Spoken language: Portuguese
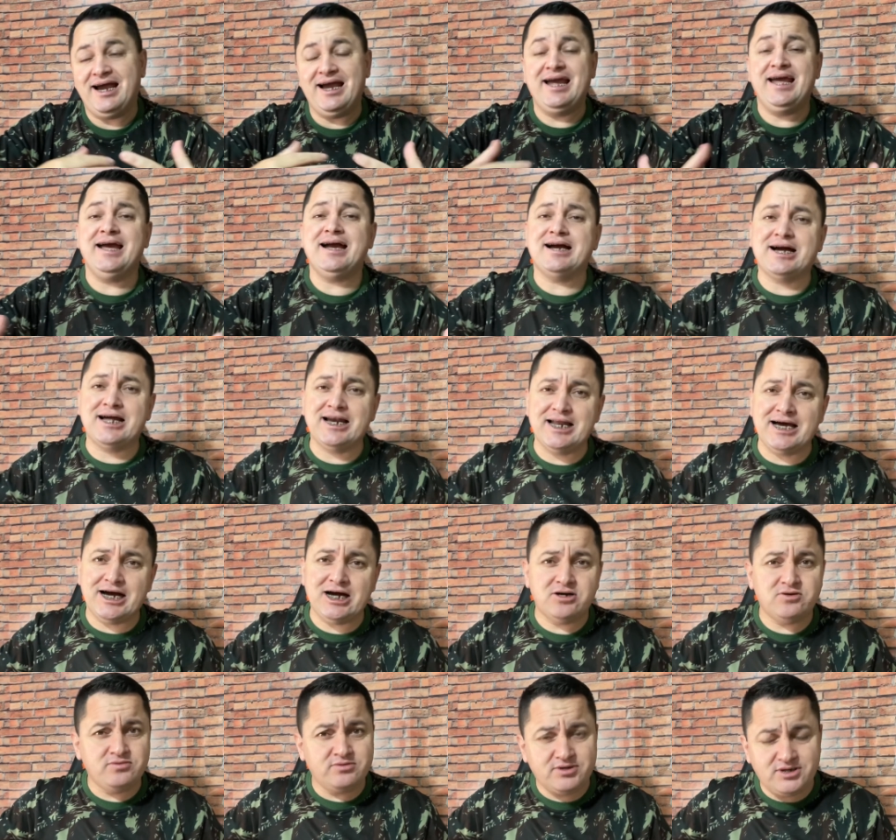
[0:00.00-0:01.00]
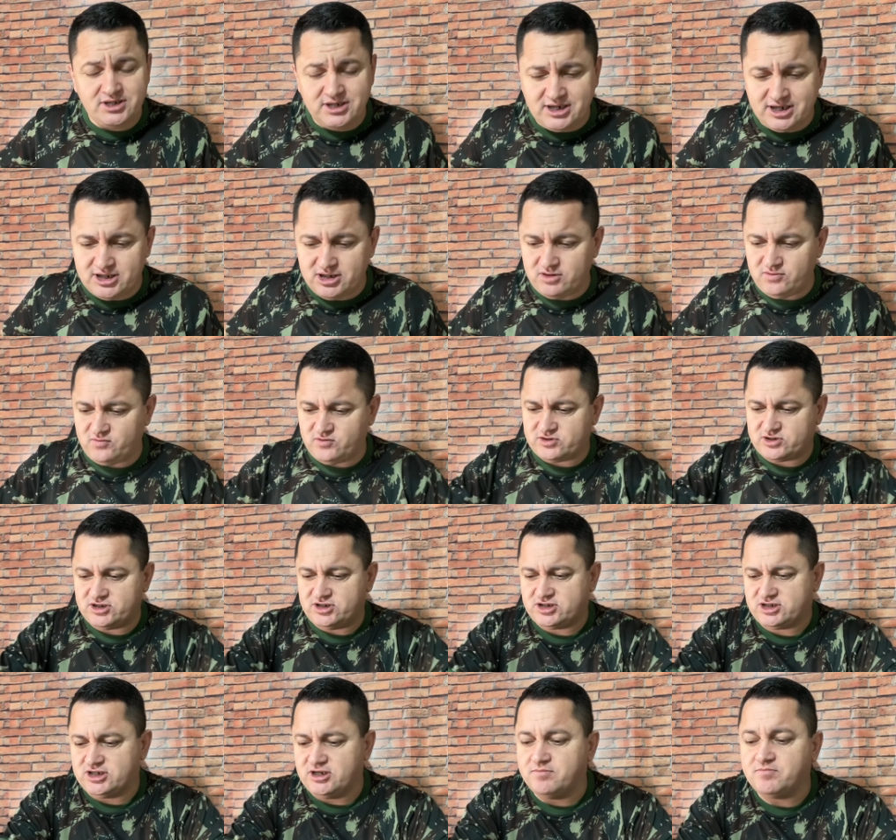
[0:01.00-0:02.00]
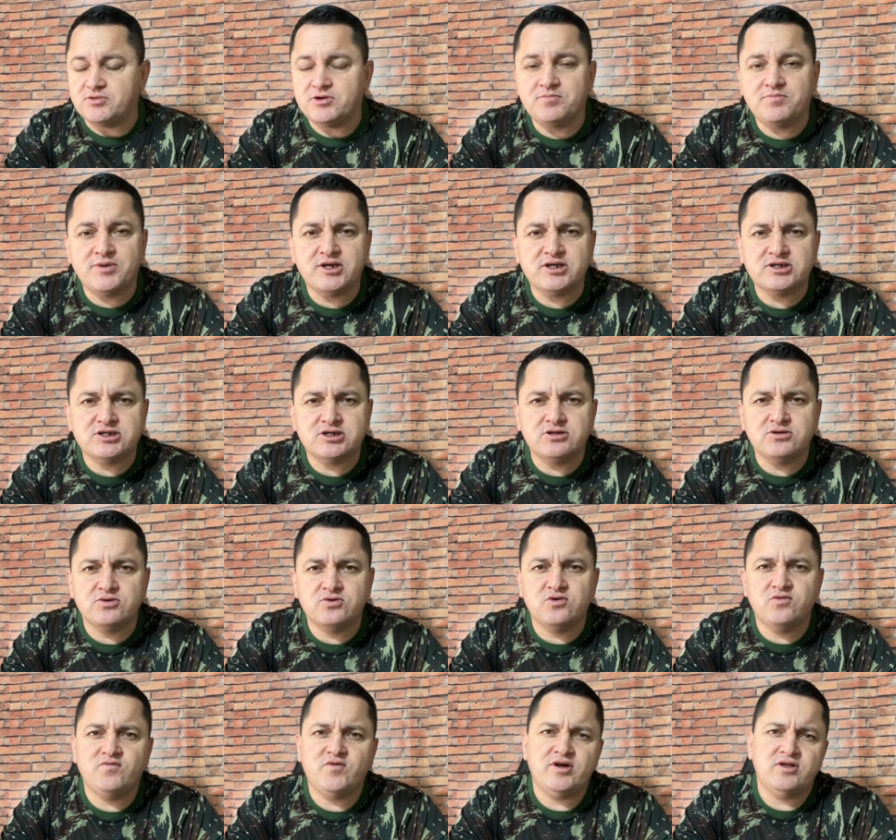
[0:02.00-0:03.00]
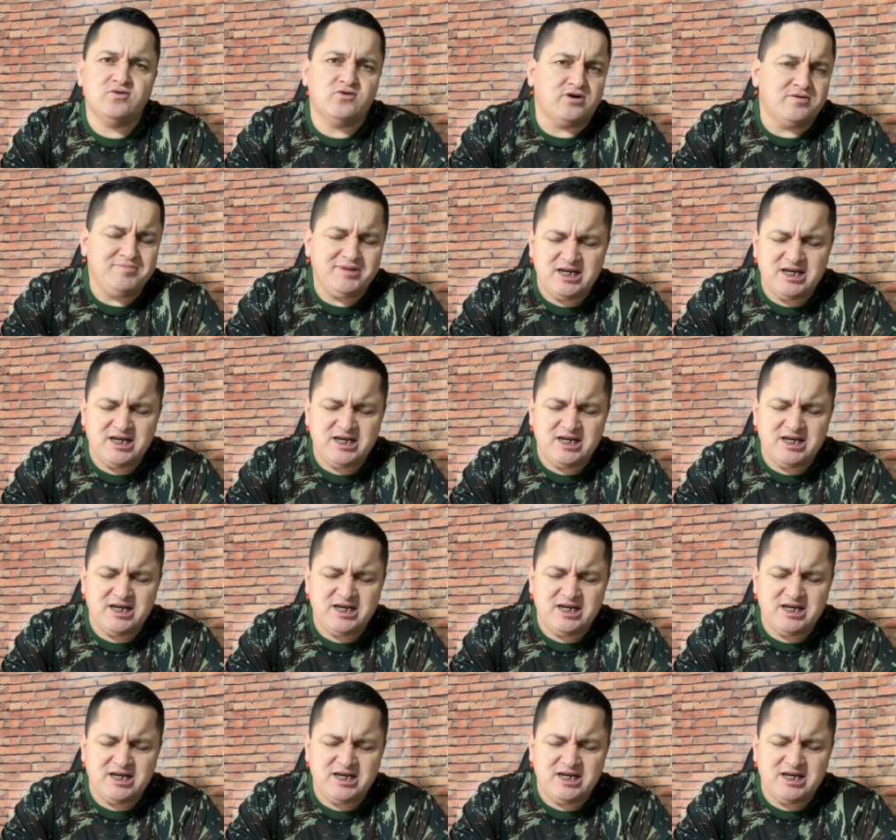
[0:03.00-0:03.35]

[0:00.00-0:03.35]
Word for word: É claro que aí você sempre pensa no valor.